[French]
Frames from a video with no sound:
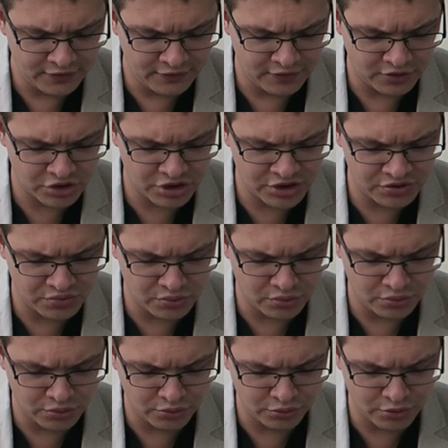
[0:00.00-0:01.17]
forgées sous
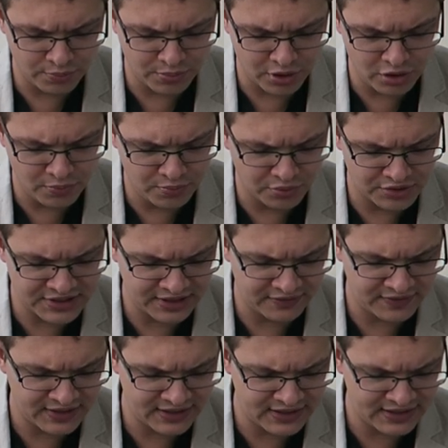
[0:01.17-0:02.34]
le nom de Paul pour
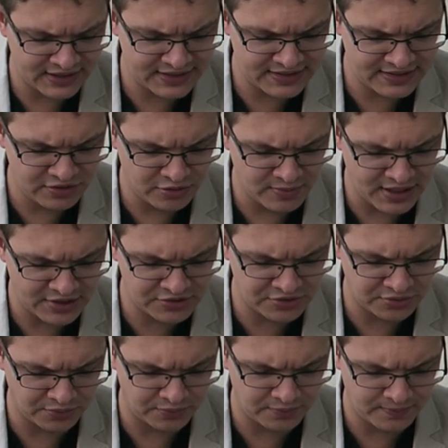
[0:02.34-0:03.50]
servir l'hérésie de
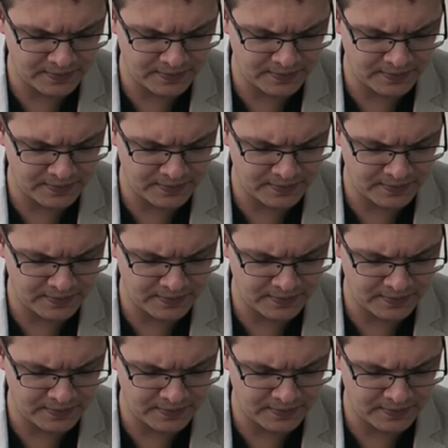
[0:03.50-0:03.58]
Marcion,